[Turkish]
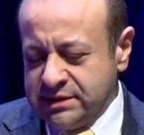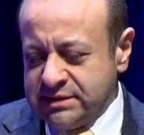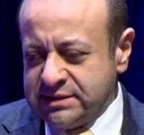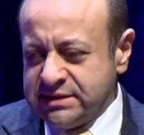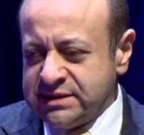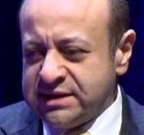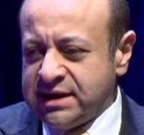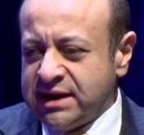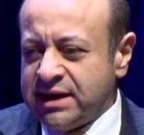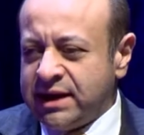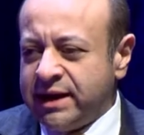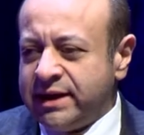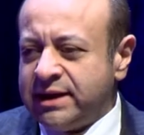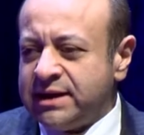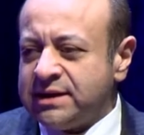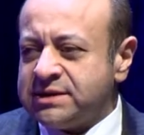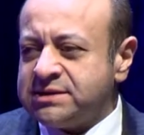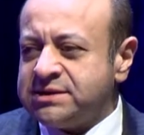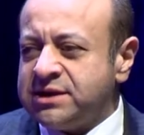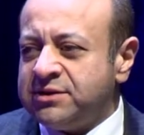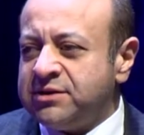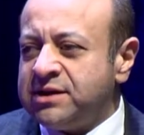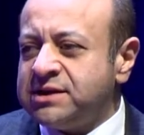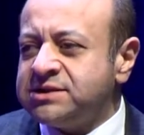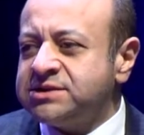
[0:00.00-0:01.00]

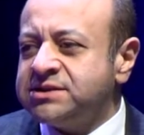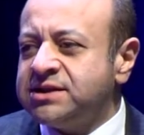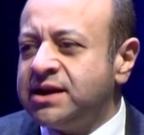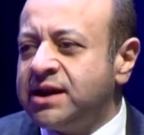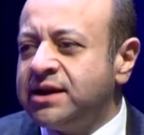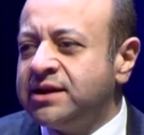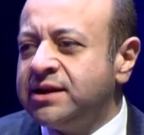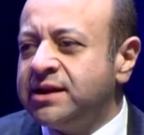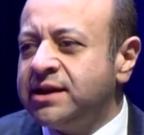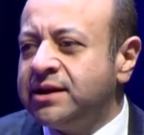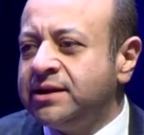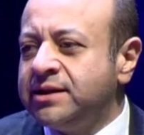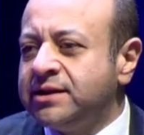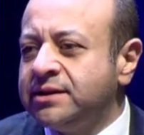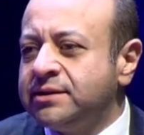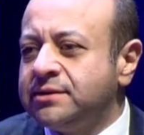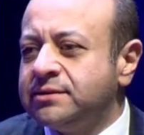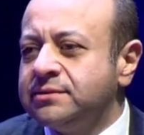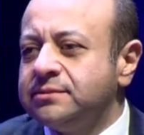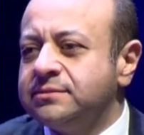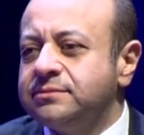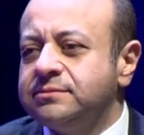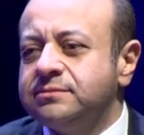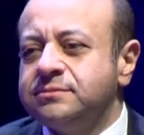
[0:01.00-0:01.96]
Sigarayla Savaş Derneği'nin